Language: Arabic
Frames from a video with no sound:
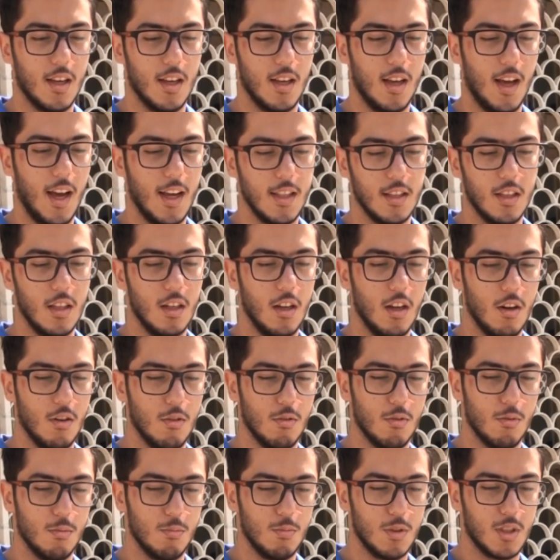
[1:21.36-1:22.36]
عدل
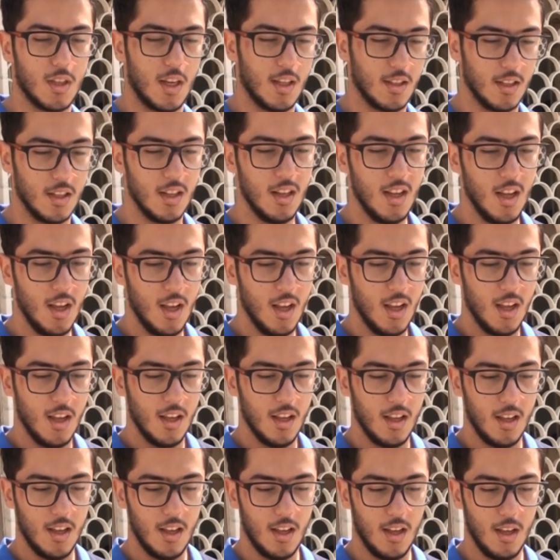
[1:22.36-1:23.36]
او مش عدل
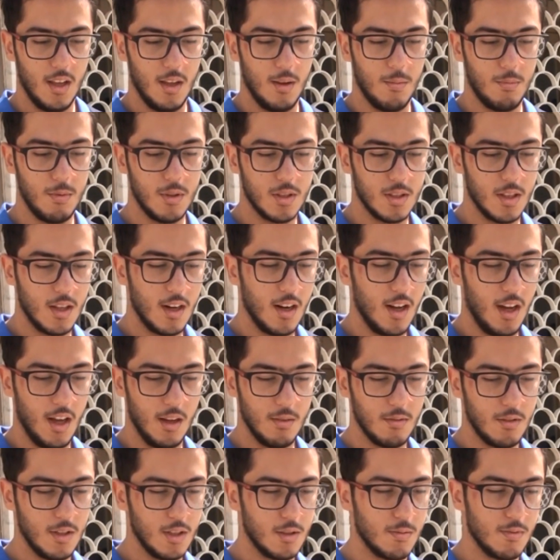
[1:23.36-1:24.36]
أه، بصراحه
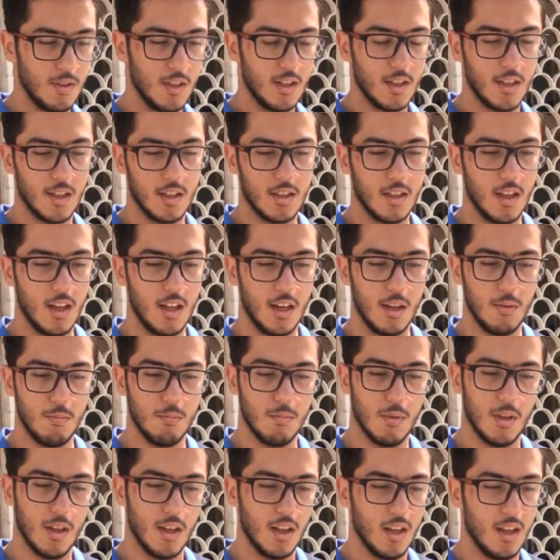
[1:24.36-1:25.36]
بالنسبه لي
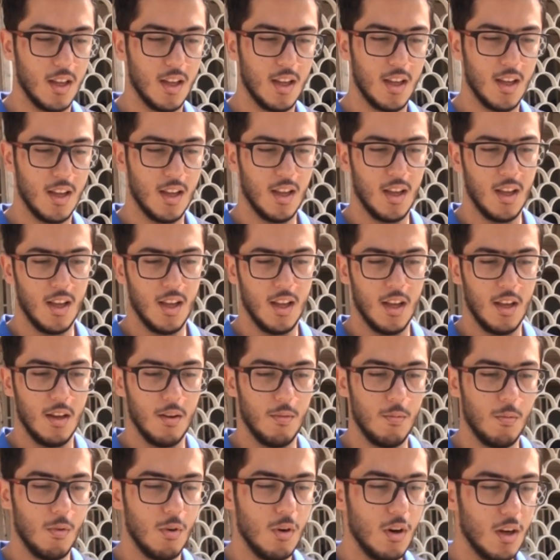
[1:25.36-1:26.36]
كطالب
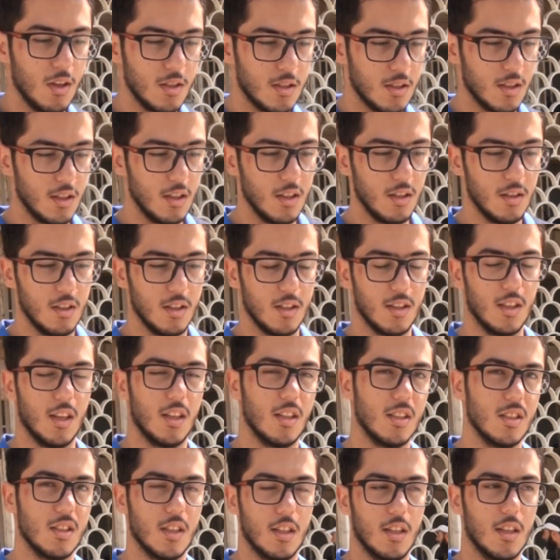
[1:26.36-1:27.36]
موازي
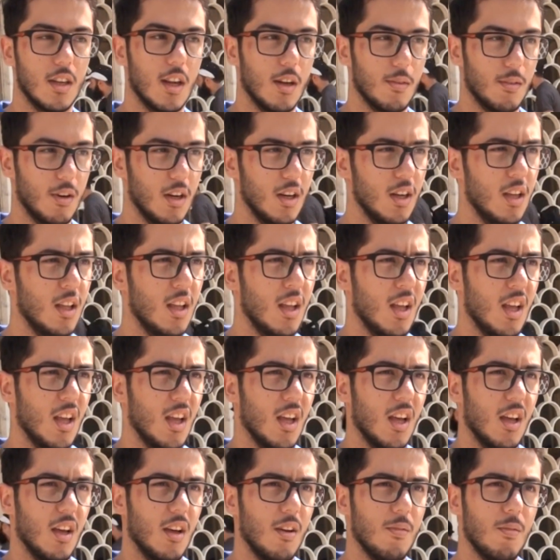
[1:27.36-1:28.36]
يعني سنه رابعه
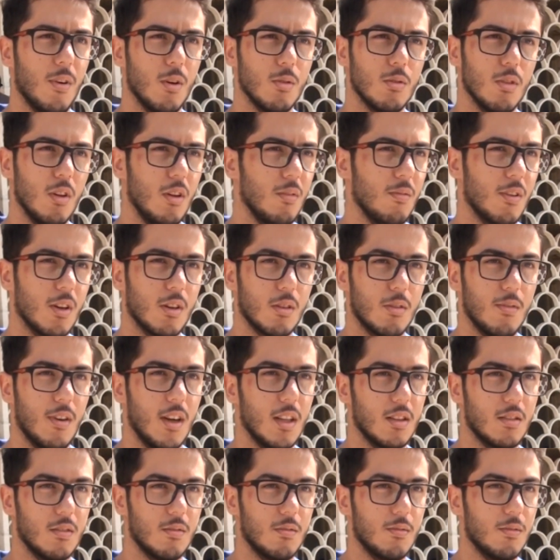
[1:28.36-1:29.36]
آه، موضوع
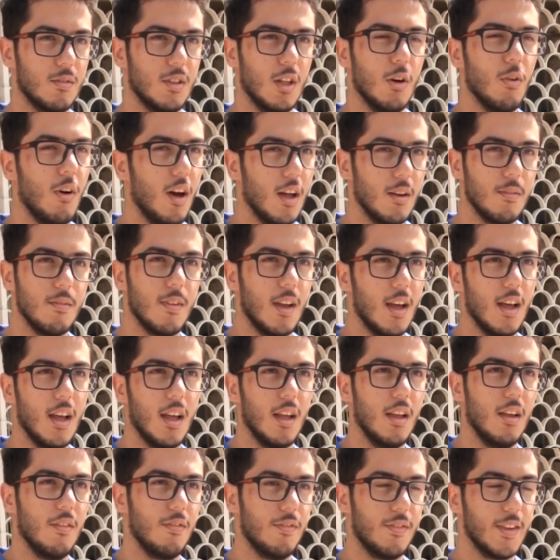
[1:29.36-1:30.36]
المكرمات نوعا ما
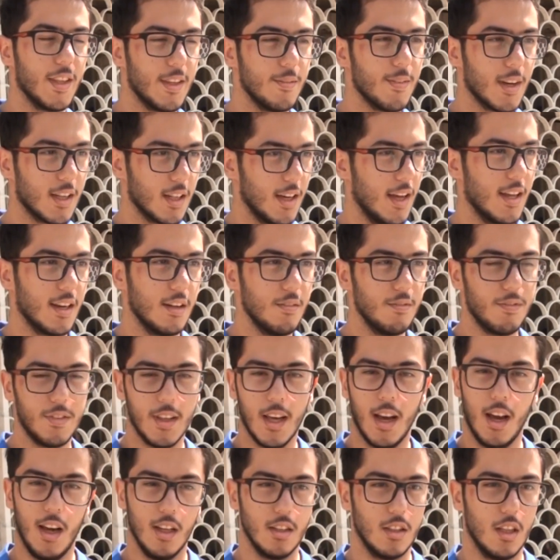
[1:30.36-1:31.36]
في مكارم
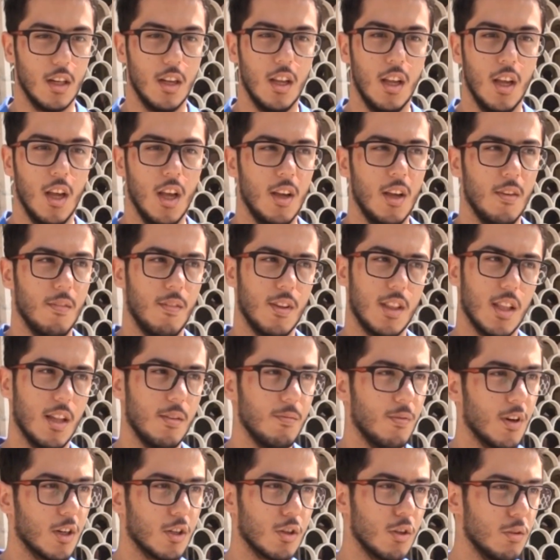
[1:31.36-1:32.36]
فيها عدل مثلا
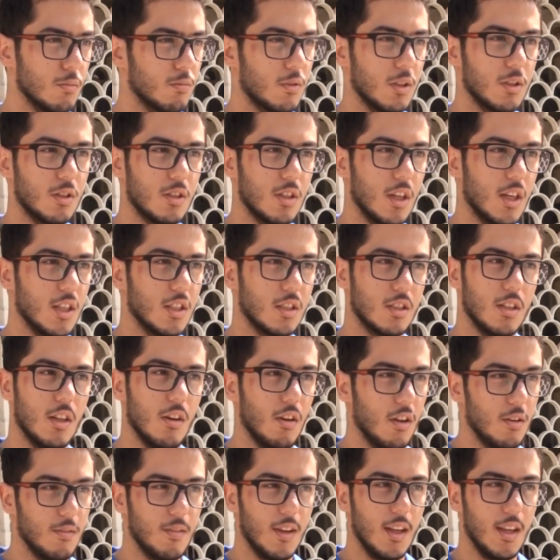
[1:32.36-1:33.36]
مكرومة الجيش
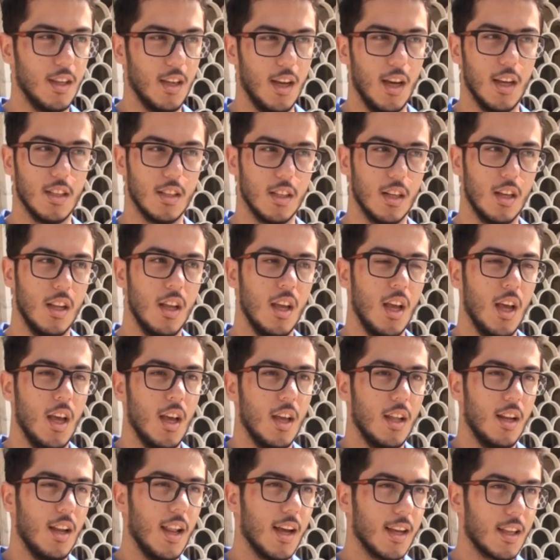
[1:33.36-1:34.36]
نوعا ما هي عادل
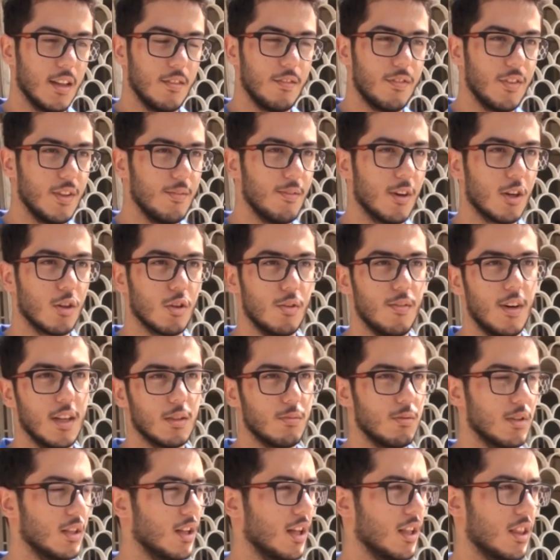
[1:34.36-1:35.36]
لكن في مكرمات
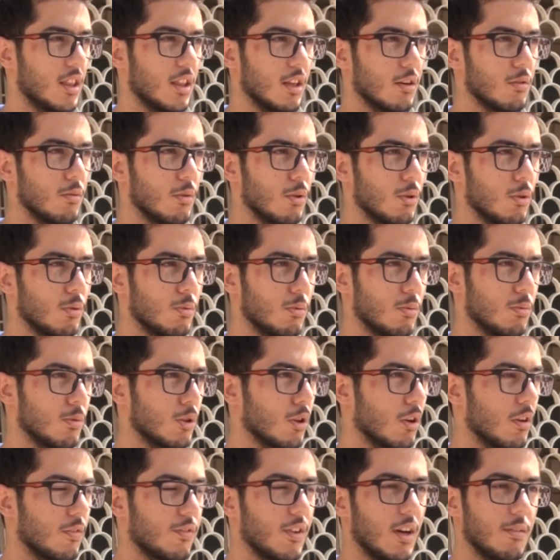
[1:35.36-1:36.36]
بتاثر
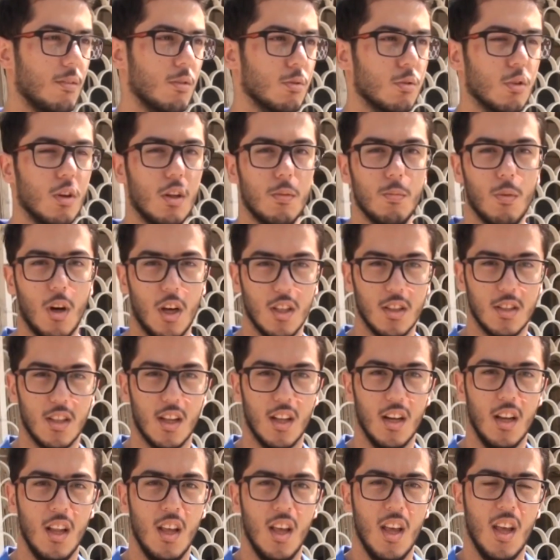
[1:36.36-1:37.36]
وبدخل فيها موضوع
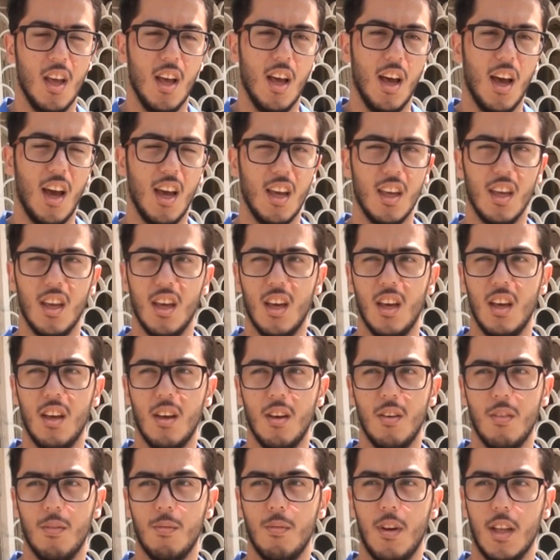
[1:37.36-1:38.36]
المعدل هاي
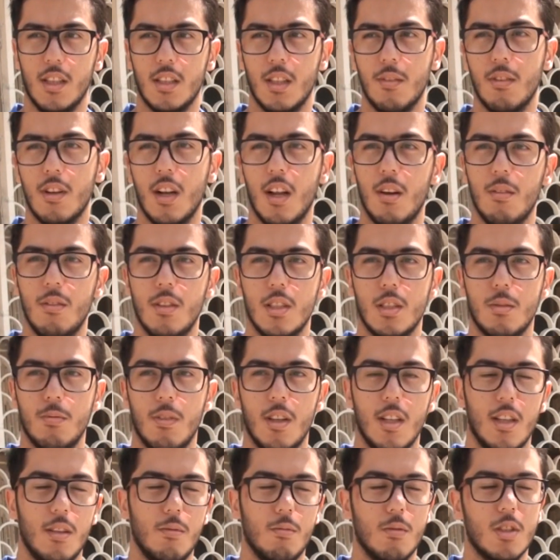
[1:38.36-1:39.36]
آه، بعتبرها بالنسبه
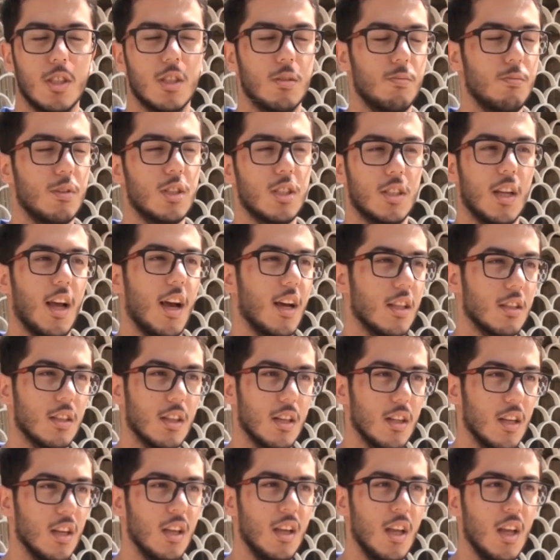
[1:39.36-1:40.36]
لي مش مش
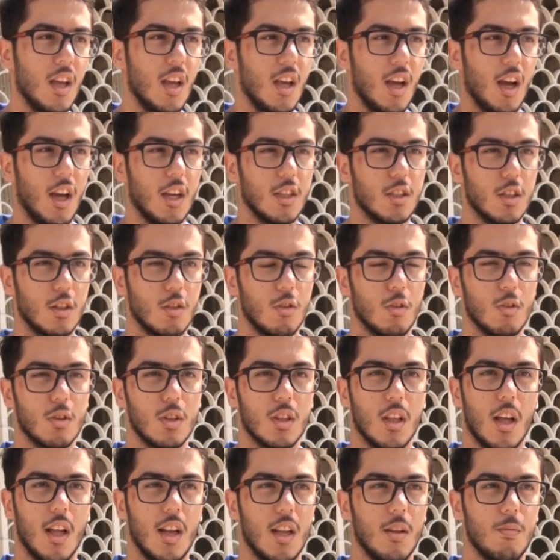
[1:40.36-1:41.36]
عادله عشان
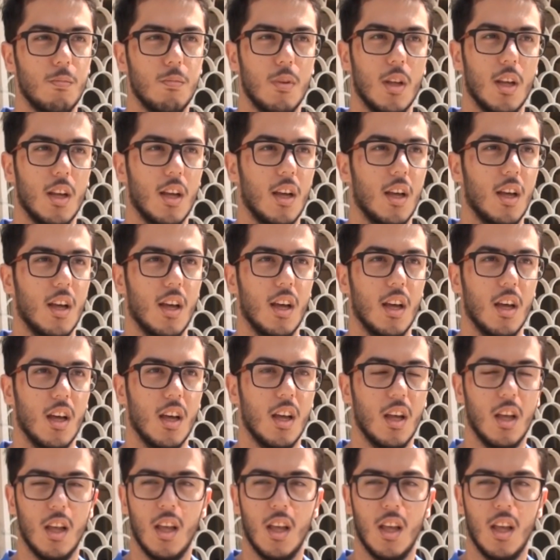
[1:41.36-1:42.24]
الطالب آه،